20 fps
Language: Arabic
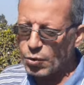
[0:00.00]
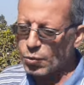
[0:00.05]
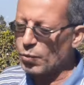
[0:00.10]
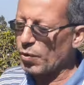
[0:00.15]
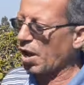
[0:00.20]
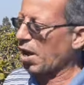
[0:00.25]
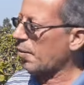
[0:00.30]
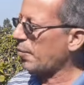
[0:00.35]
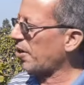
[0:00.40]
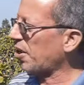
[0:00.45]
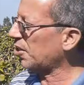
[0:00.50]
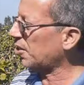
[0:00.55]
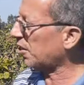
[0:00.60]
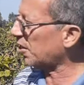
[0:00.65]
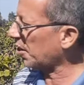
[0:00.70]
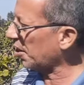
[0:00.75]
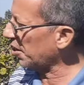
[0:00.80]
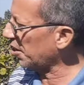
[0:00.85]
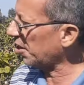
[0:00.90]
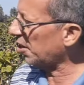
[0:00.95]
وعمليه
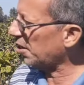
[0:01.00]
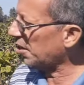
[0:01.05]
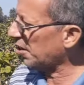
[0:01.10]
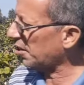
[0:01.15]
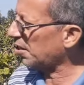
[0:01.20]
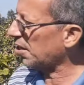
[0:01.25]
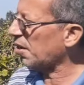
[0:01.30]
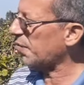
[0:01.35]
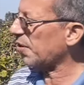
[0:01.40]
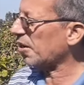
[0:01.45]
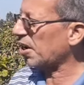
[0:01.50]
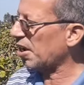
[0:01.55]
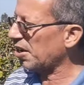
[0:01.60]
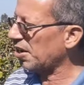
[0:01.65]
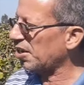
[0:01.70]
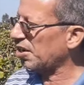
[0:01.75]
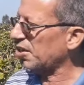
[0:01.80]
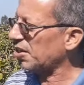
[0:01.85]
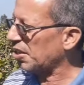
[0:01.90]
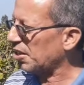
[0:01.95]
الري ده
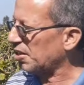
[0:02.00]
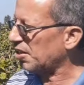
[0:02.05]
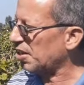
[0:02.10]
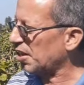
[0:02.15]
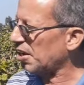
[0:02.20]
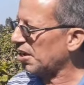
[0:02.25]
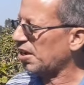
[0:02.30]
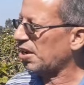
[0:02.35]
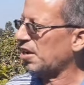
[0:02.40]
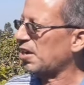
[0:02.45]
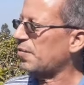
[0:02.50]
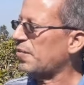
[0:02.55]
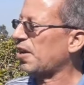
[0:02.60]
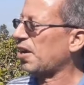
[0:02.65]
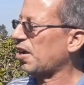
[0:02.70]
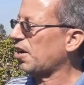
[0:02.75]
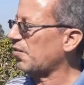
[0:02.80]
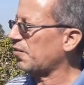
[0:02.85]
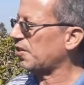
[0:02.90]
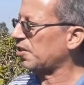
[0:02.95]
بيخليه يدي انتاج لان
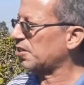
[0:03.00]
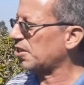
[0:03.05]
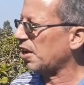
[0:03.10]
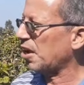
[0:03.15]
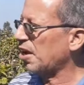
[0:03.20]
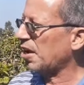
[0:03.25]
بيحافظ